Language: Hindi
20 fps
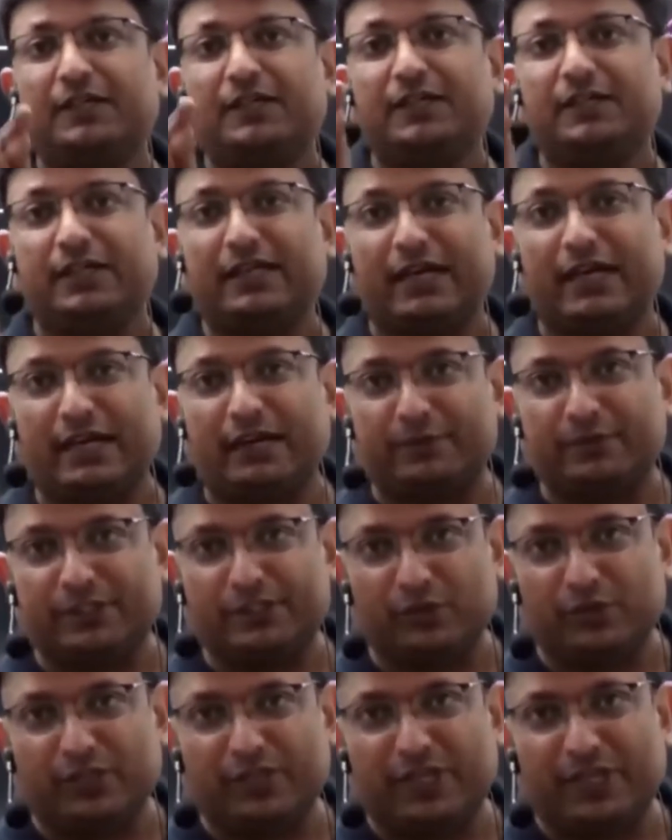ग्यारह
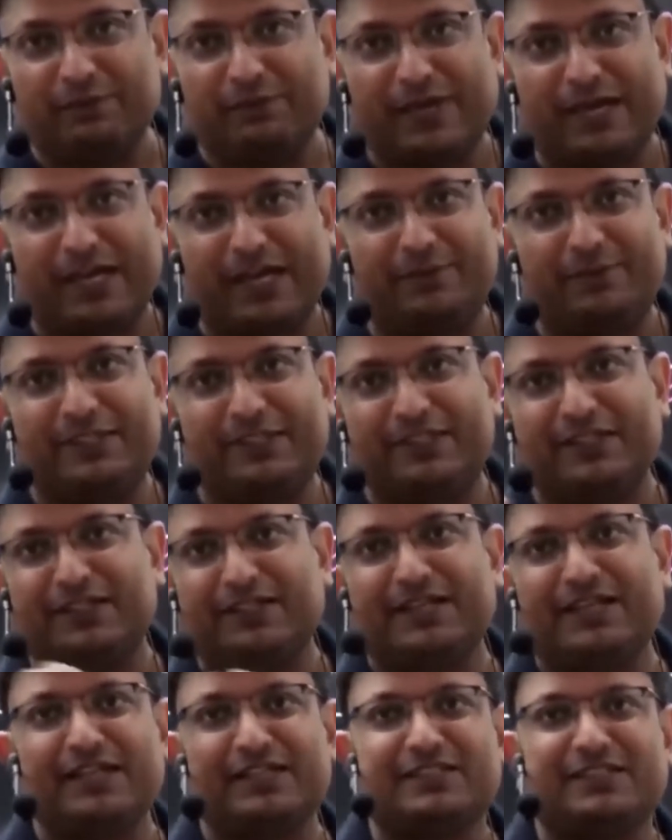बजे उठकर बारह बजे तक
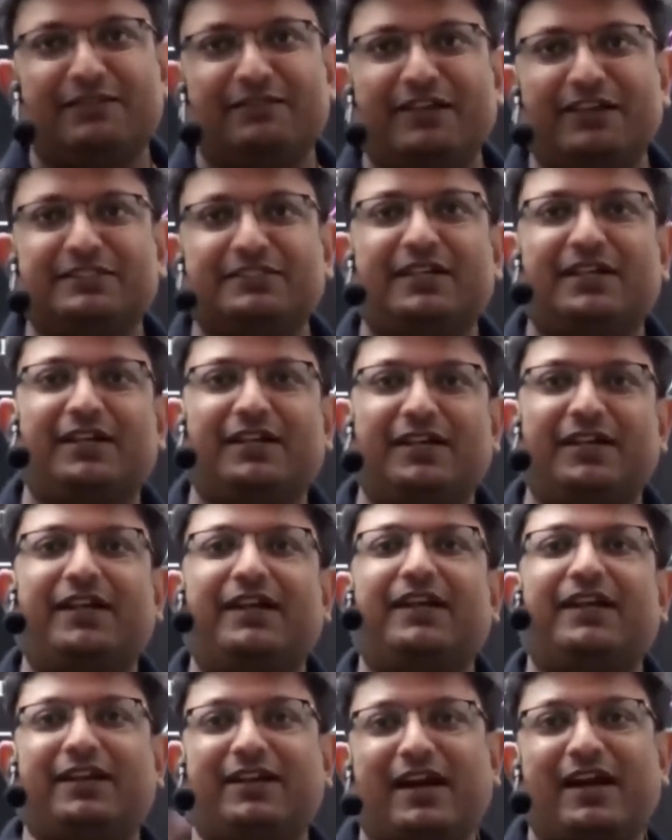नाश्ता वाश्ता
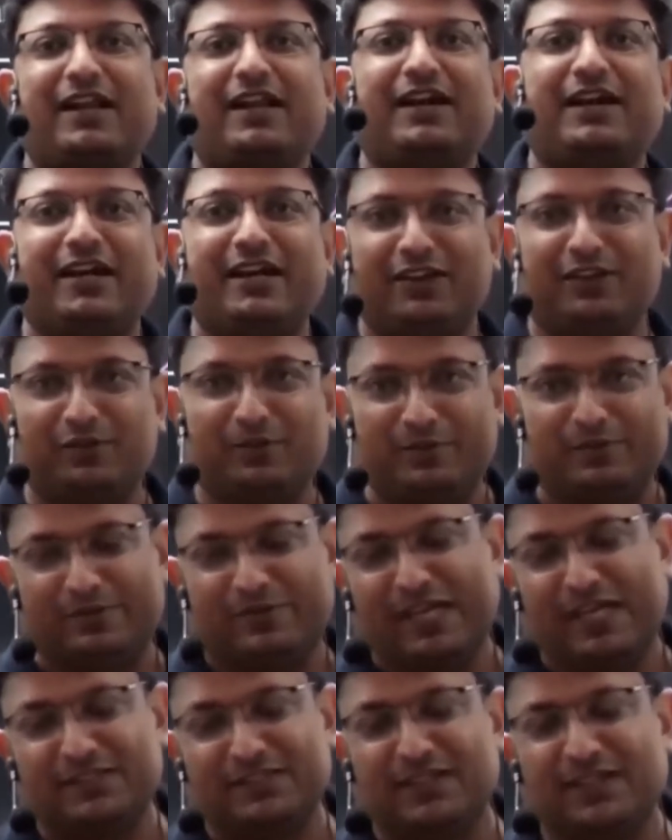करके खाना कह लो
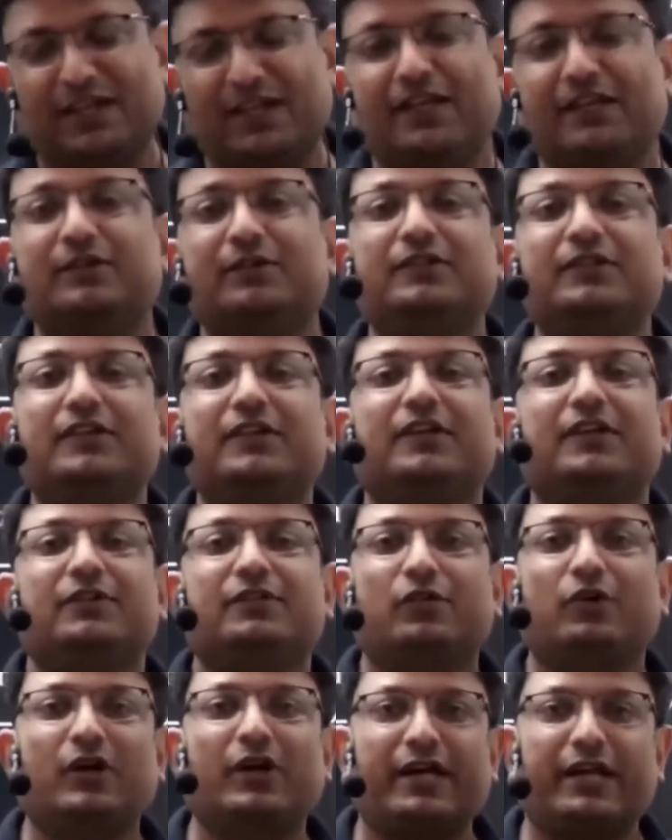नाश्ता कह लो
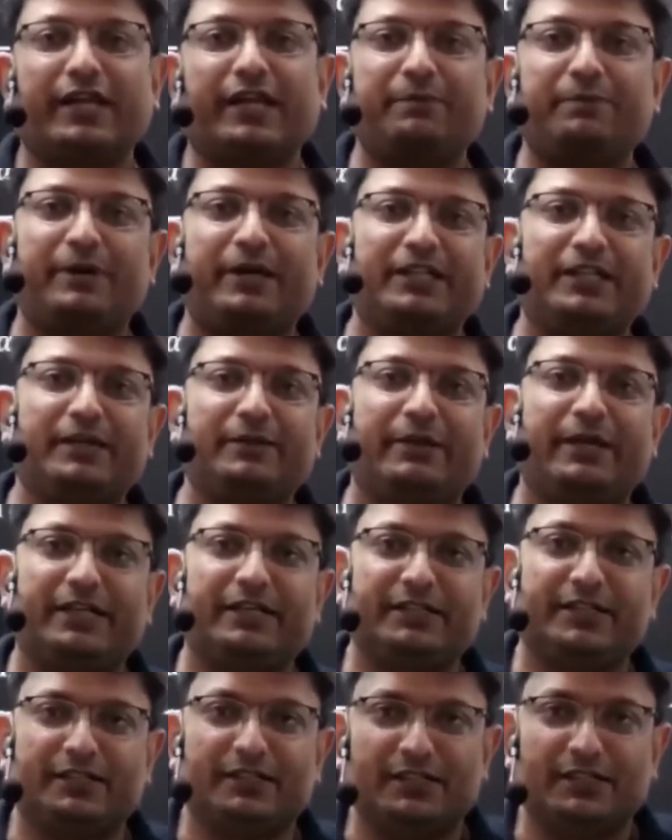वो करके पढ़ने
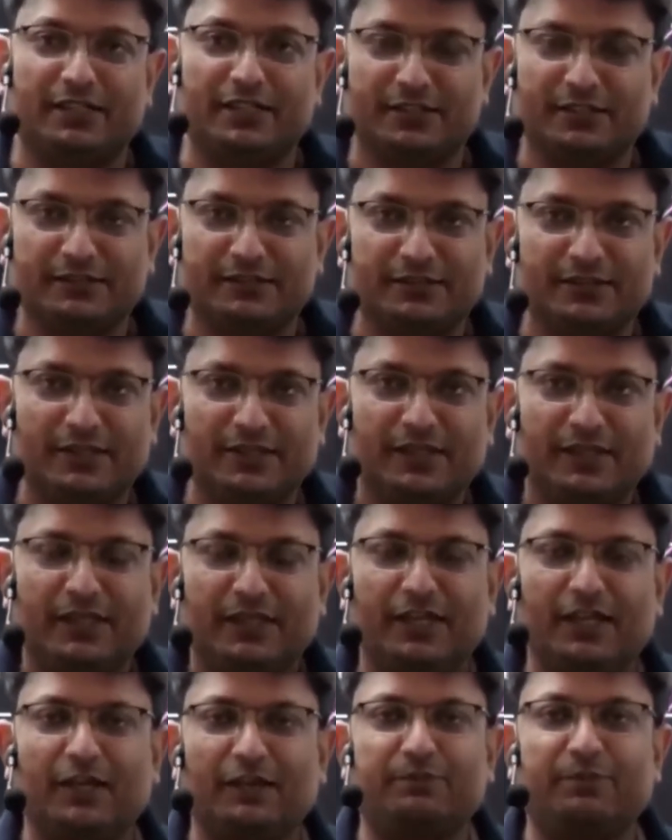बैठ जाता था
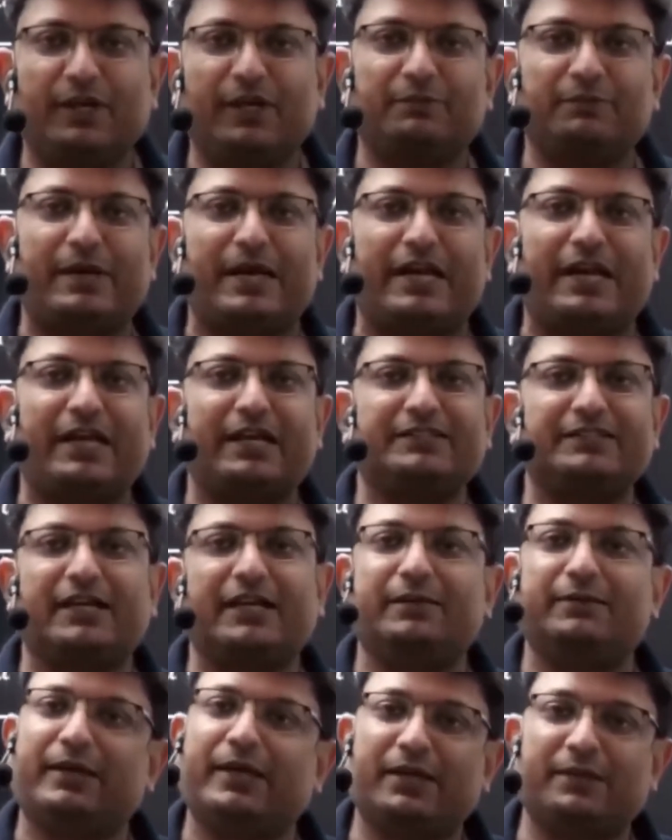लगभग बारह
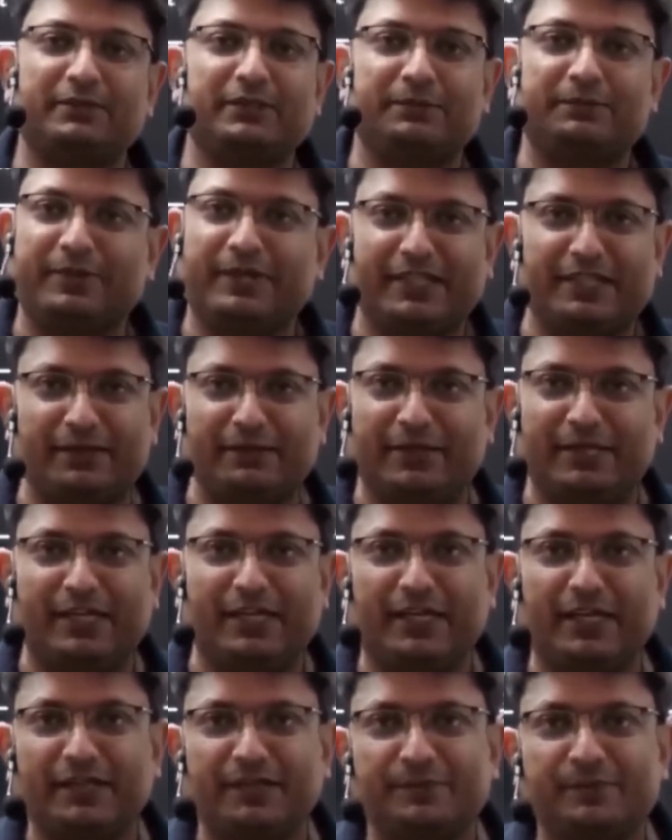साढ़े बारह बजे पढ़ने बैठा